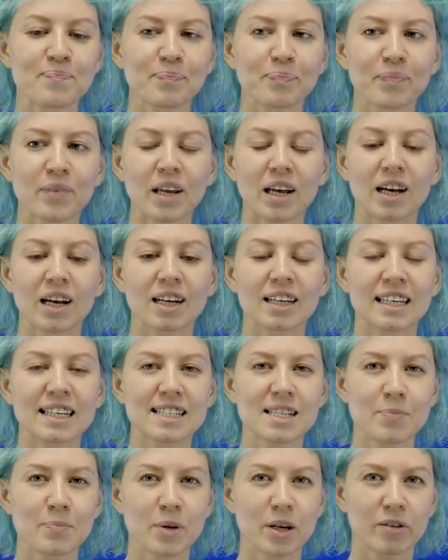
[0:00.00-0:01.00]
а,
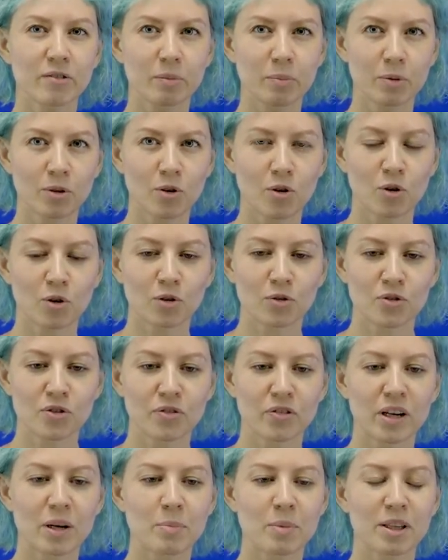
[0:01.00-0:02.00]
если первый блок, он все
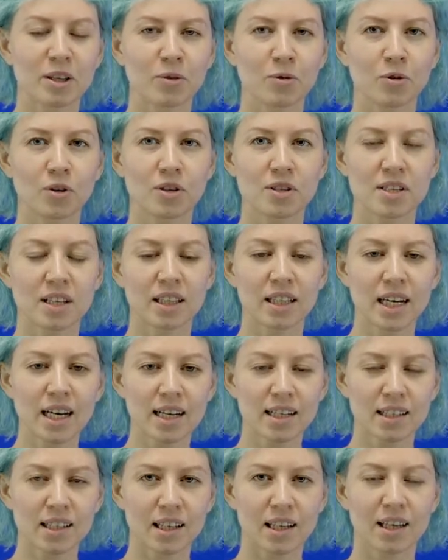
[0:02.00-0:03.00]
время такой
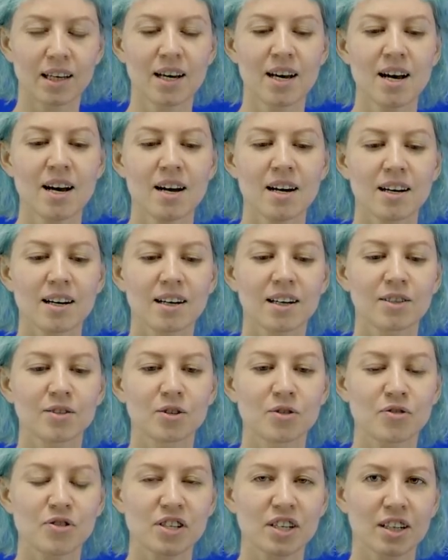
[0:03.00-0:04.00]
стандартный, а, то
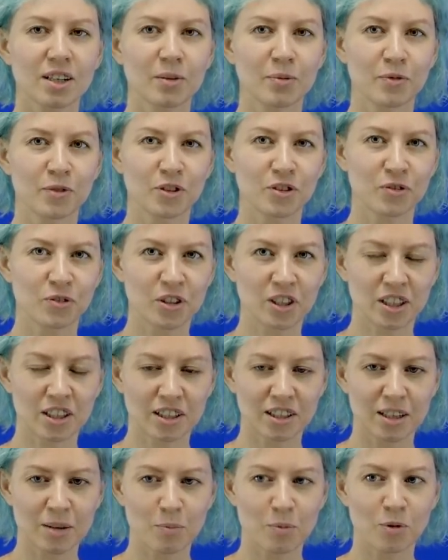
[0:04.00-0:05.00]
есть в целом вот, вот
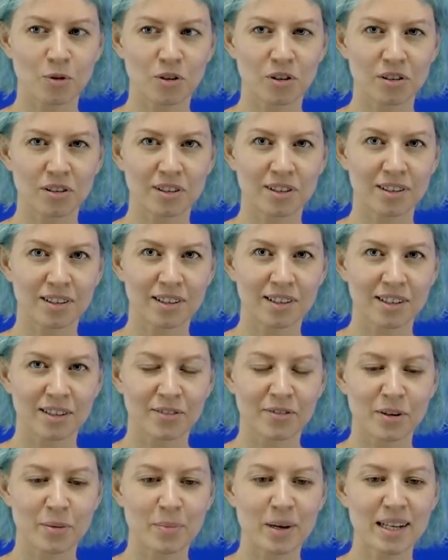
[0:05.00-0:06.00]
этот набор э,
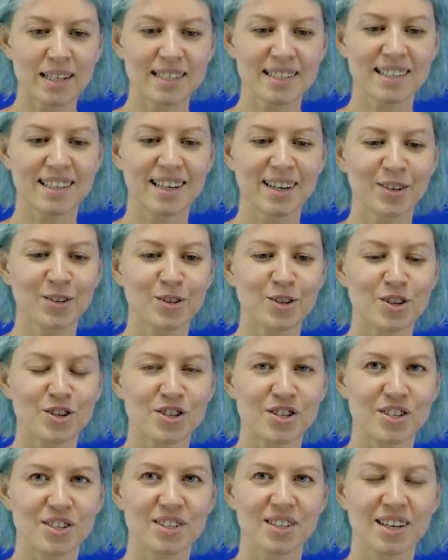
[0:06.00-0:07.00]
информации, да, который я
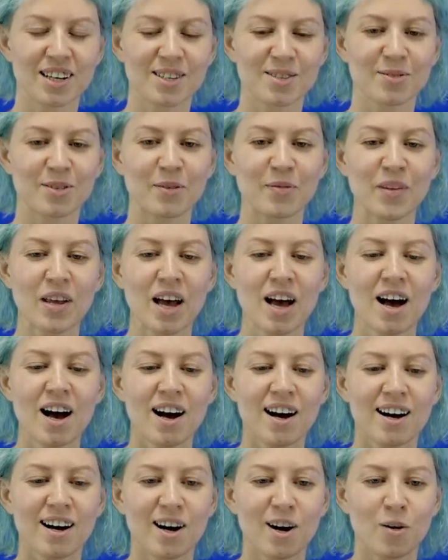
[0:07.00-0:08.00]
сейчас рассказываю,
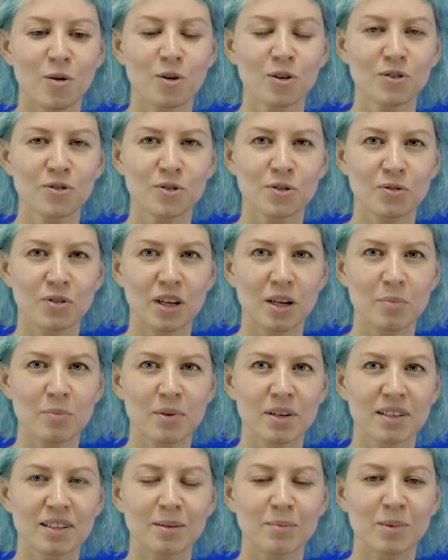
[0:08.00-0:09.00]
а, он все
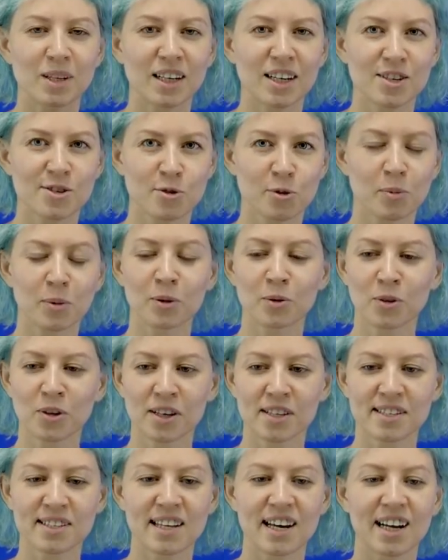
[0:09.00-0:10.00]
время там для каждого
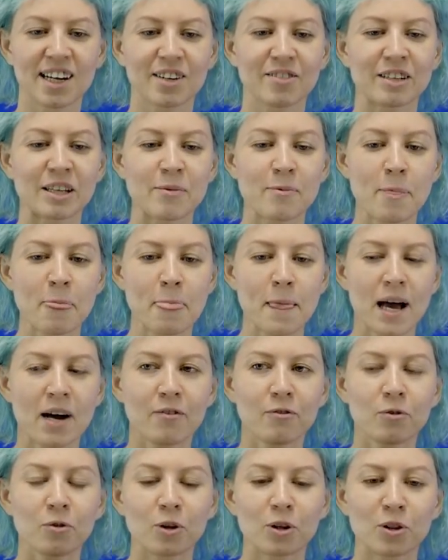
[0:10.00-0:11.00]
потока одинаковый.
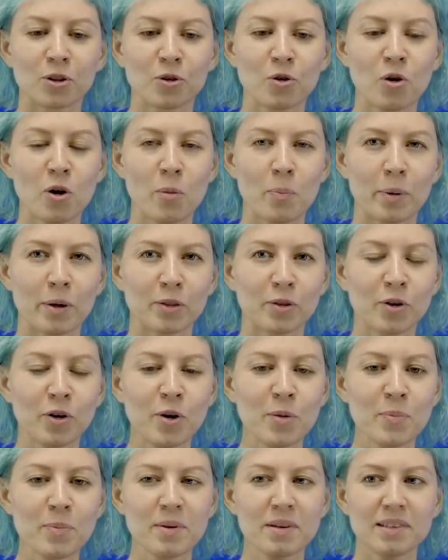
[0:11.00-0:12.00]
Вот, но
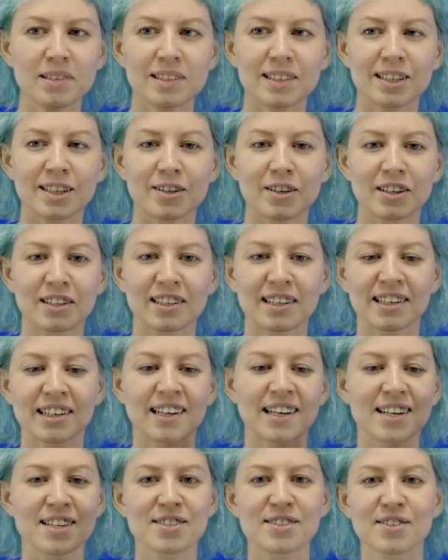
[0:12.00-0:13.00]
потом как
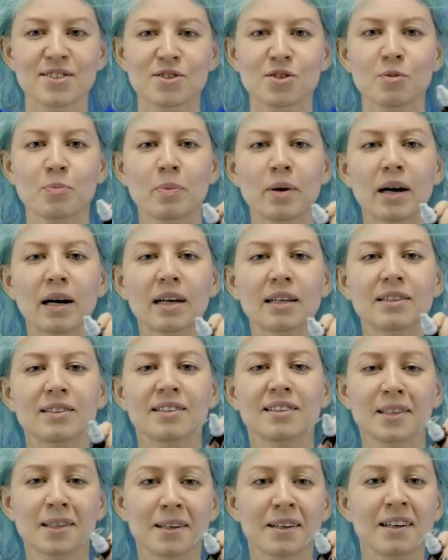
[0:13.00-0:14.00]
раз наступает
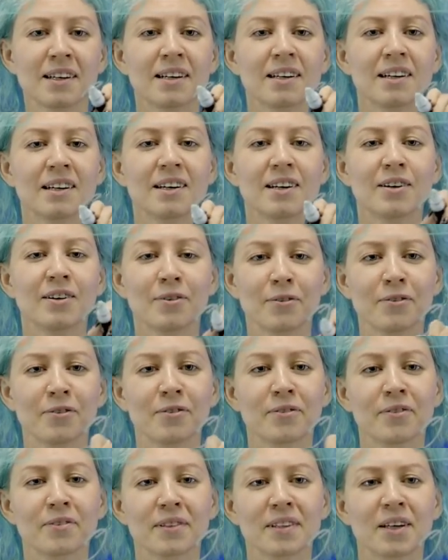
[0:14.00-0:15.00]

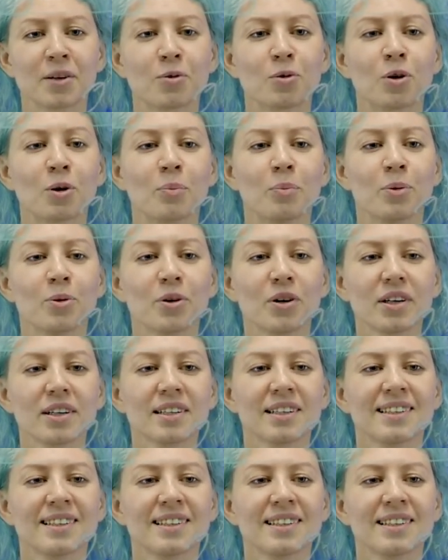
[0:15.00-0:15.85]
второй блок,